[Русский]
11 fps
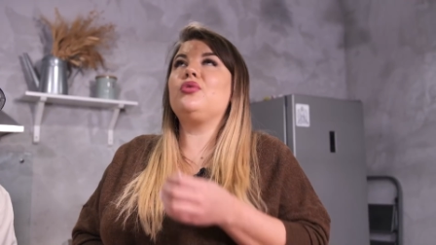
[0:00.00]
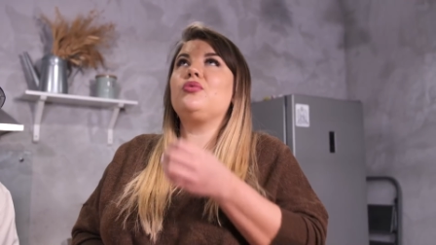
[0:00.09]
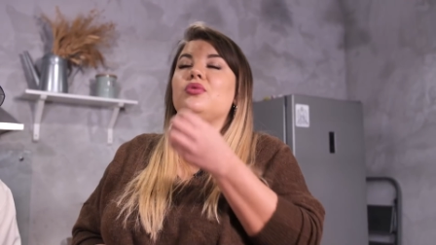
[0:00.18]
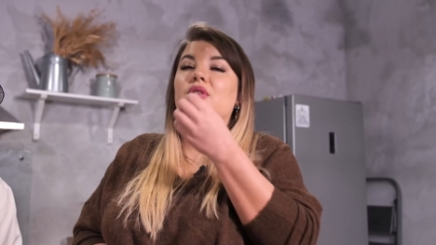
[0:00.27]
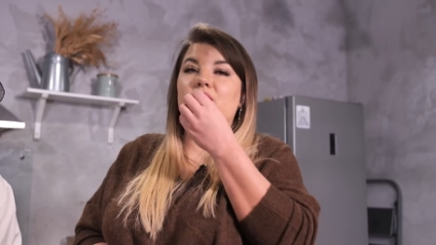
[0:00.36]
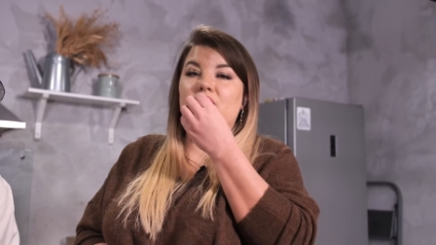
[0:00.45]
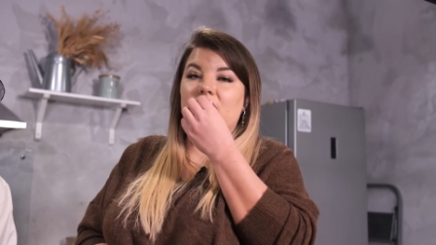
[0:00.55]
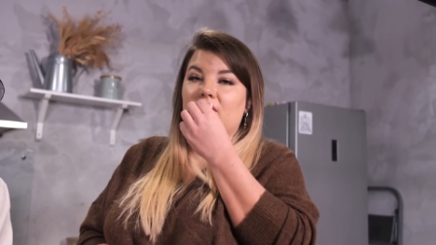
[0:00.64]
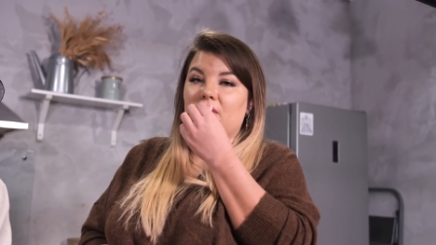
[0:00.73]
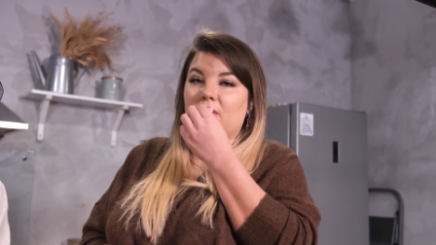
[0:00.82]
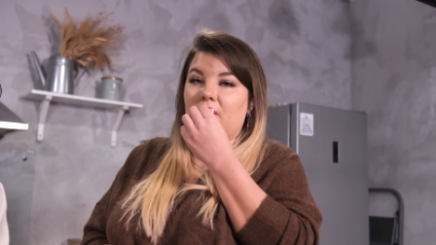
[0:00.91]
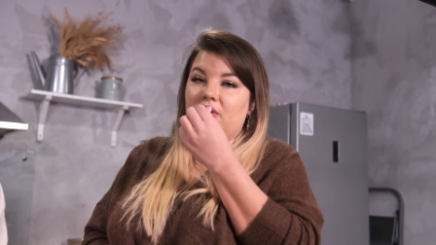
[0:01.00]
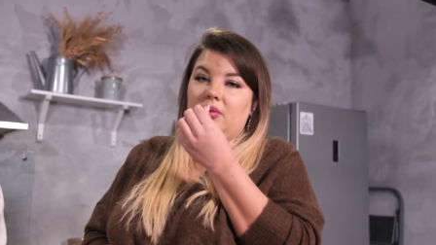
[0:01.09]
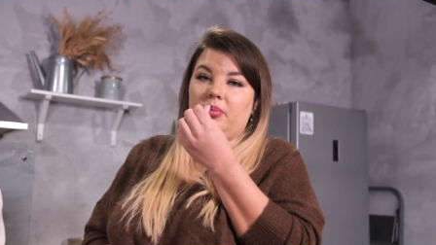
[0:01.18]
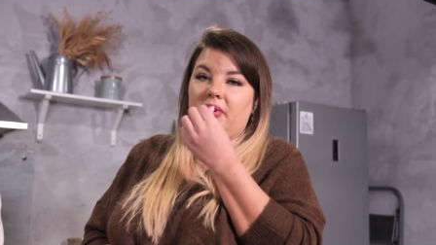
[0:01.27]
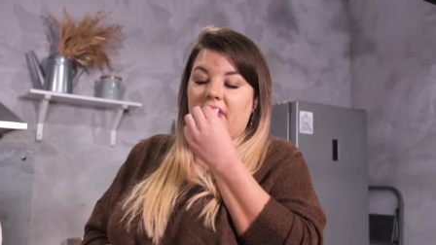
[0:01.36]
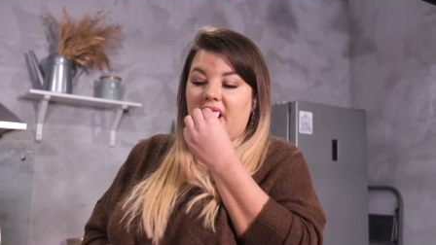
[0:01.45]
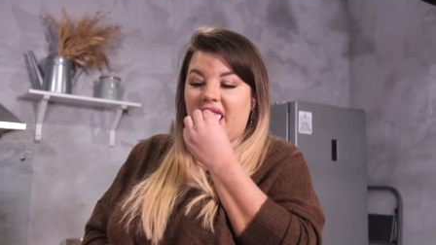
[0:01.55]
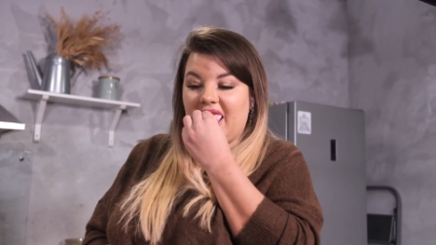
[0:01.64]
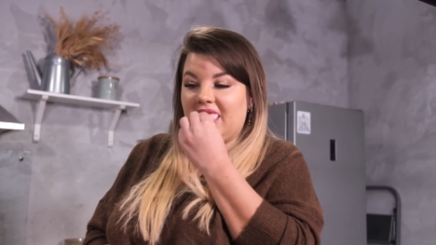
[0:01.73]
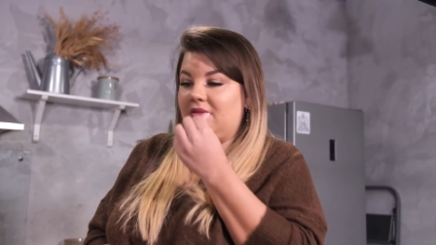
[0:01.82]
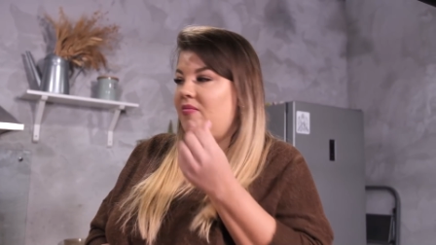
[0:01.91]
Что русскому человеку? Ему вообще плевать.
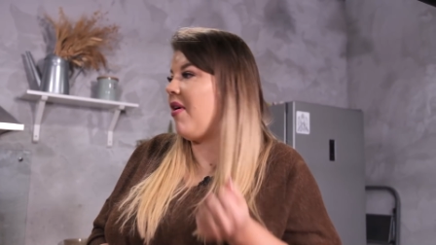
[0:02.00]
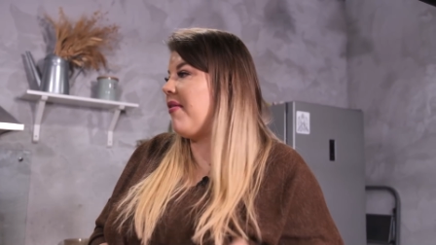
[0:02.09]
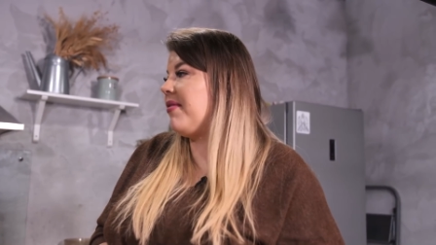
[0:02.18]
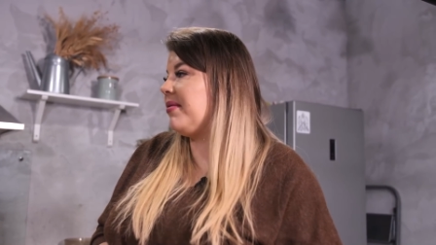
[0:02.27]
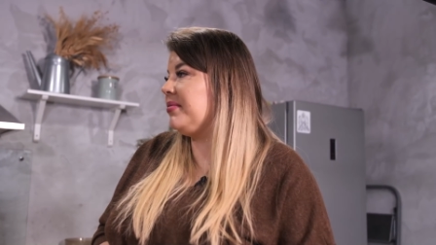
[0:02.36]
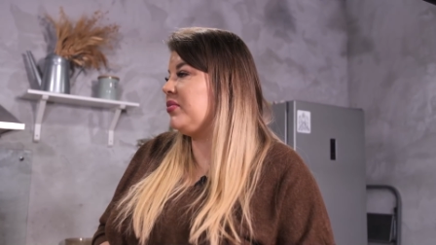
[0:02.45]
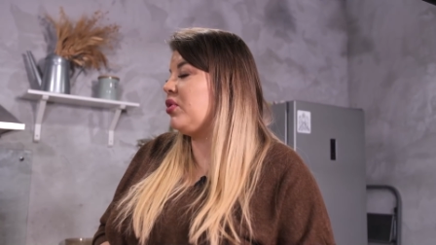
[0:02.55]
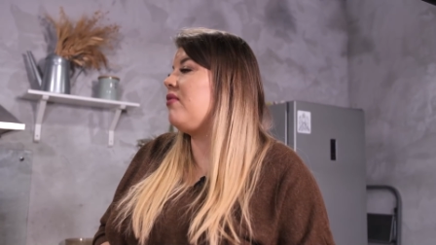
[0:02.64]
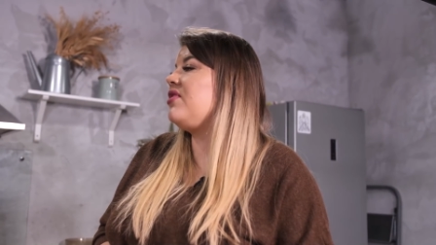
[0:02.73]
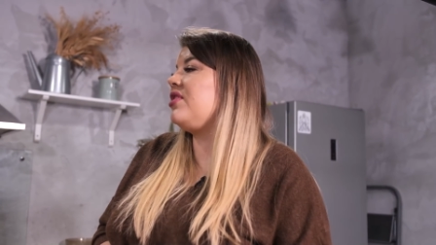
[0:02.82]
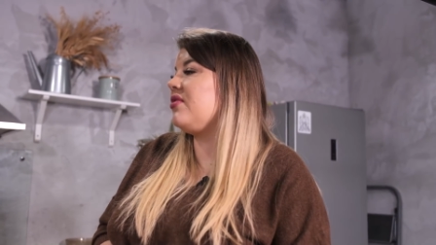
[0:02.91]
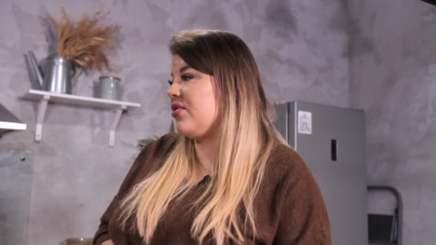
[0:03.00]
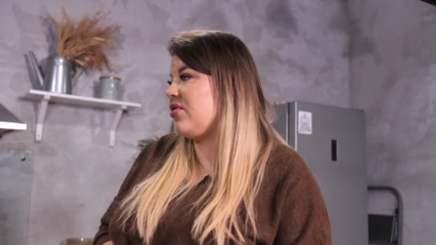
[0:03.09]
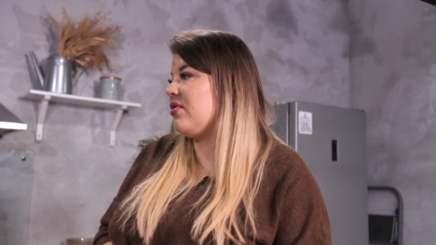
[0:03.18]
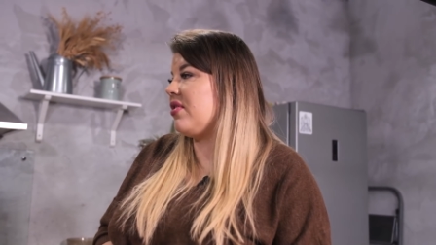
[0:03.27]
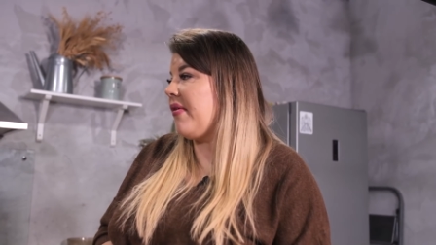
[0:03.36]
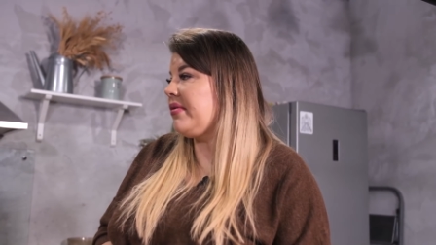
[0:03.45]
Он везде выживет.